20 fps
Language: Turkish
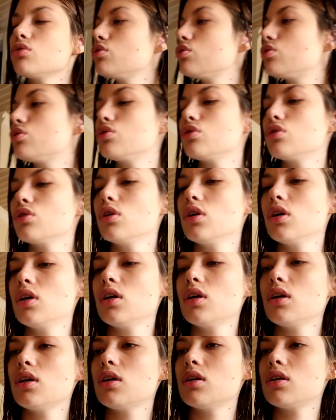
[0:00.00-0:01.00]
Şu
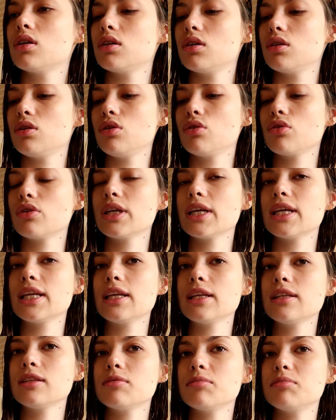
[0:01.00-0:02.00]

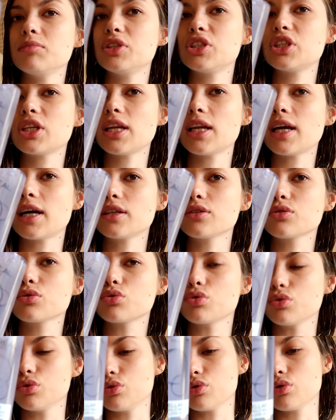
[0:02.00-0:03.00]
L'Oreal'in Micheler
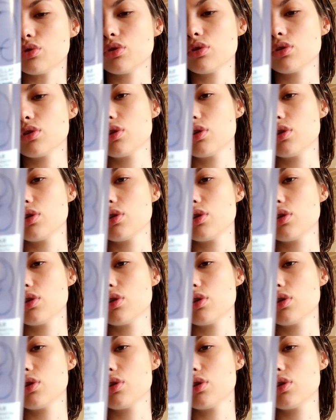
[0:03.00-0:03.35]
suyunu.